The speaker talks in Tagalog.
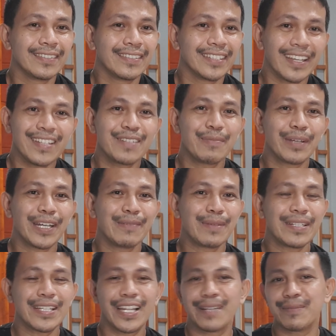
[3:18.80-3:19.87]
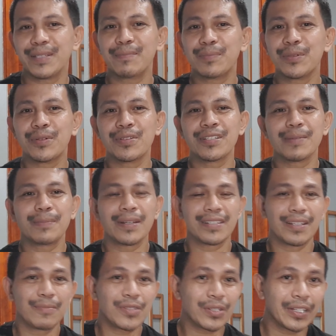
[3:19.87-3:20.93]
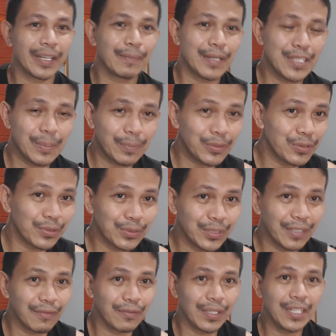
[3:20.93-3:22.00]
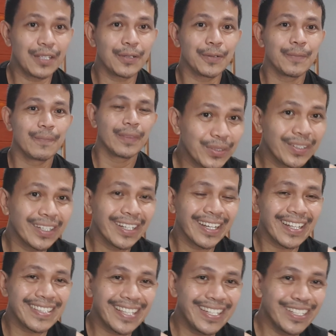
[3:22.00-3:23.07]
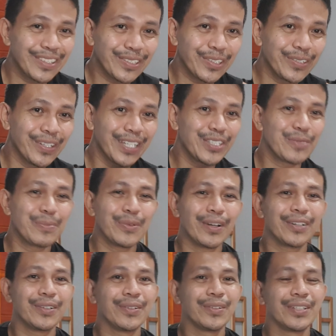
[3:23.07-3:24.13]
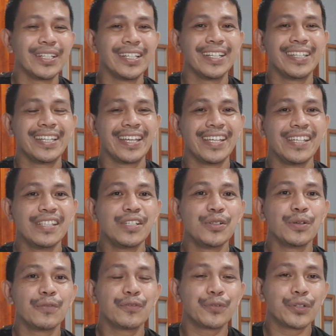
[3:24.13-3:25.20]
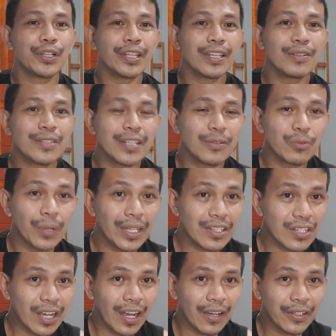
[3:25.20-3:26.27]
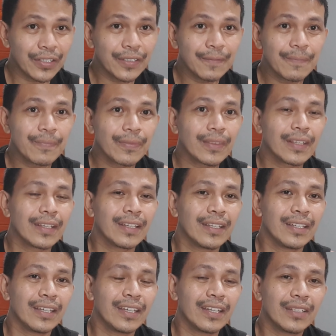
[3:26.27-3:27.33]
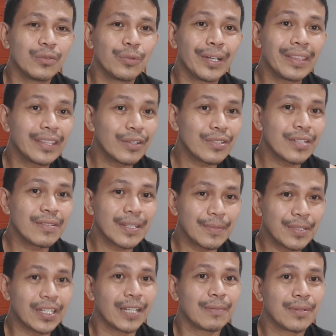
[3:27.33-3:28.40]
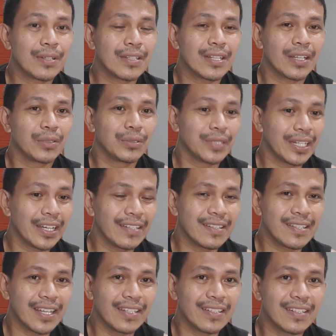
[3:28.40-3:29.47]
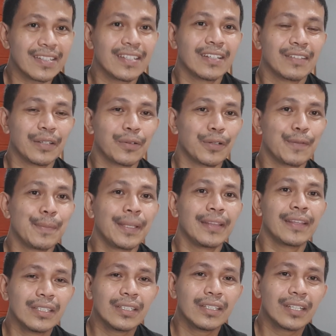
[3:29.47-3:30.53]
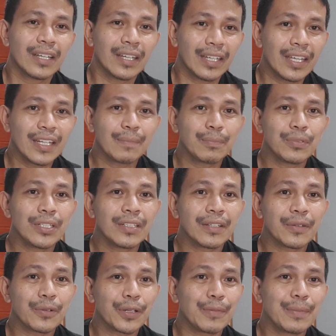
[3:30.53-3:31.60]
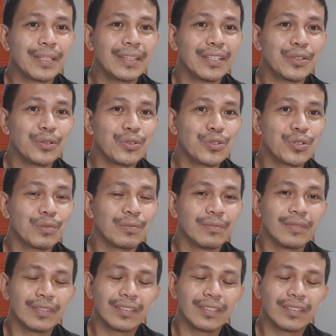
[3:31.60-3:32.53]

Guys, maraming salamat po sa pag-subscribe at sa panonood ng video. Kasi natulungan niyo po ako na hit yung 4,000 watch hour and 1,000 subscribers sa Google AdSense requirement. Ang hirap po ng requirement ni YouTube.